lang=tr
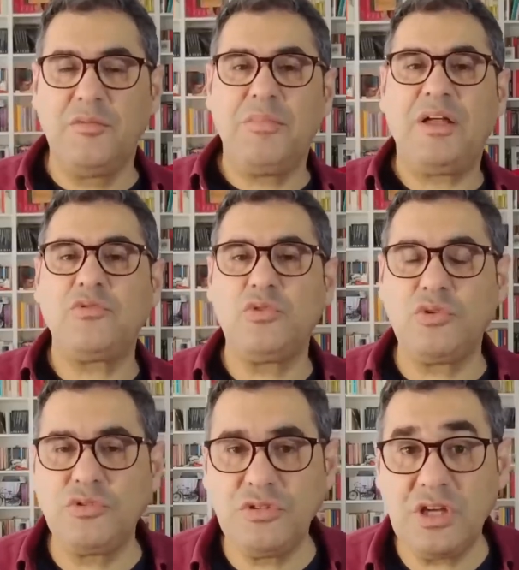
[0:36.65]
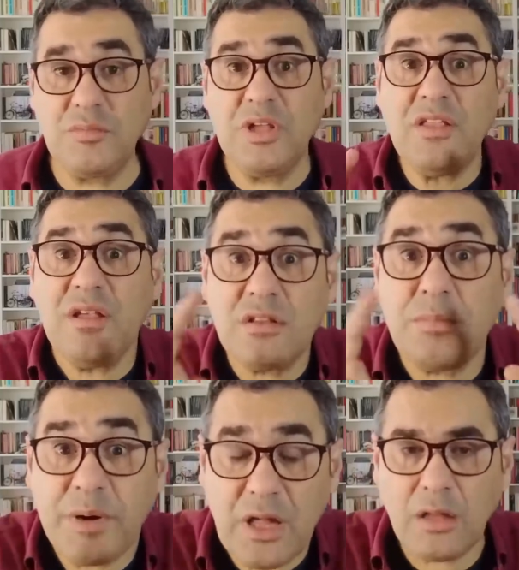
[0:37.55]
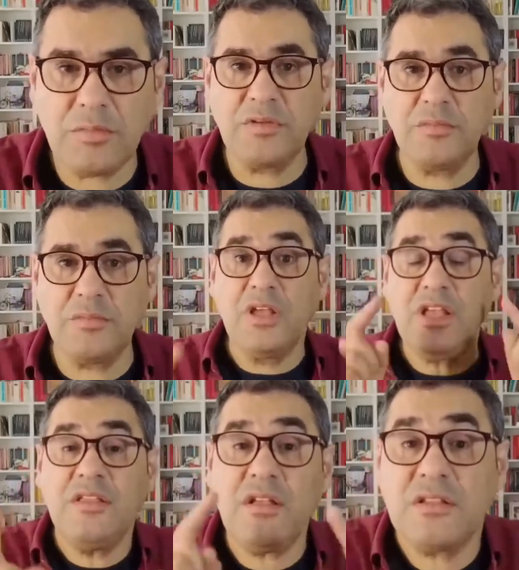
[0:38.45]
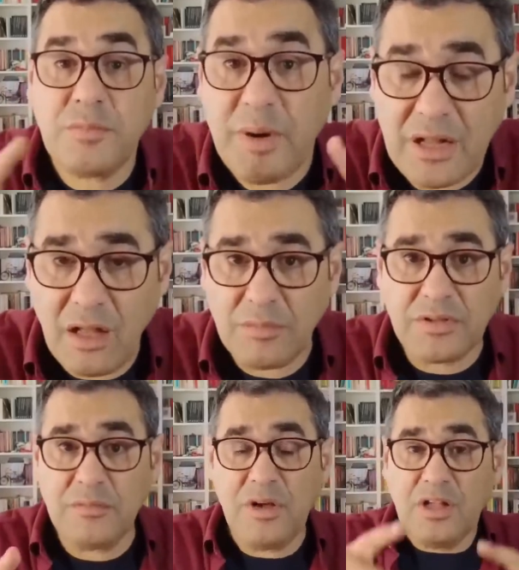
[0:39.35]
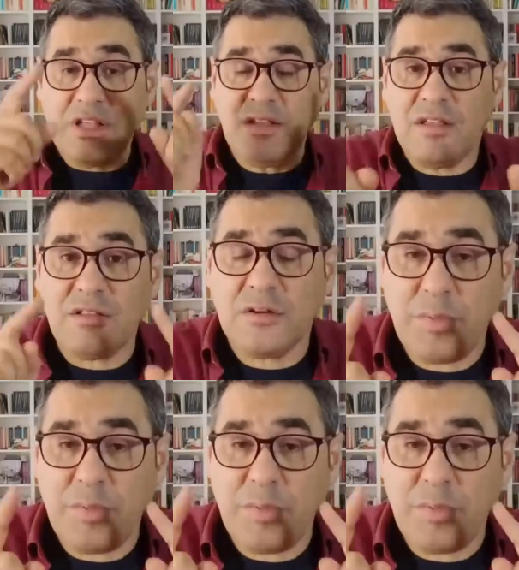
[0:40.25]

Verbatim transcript: Ben Uğur Dündar'ım. 7 yıldır para almadım. 7 yıldır para para almadım. 7 yıldır para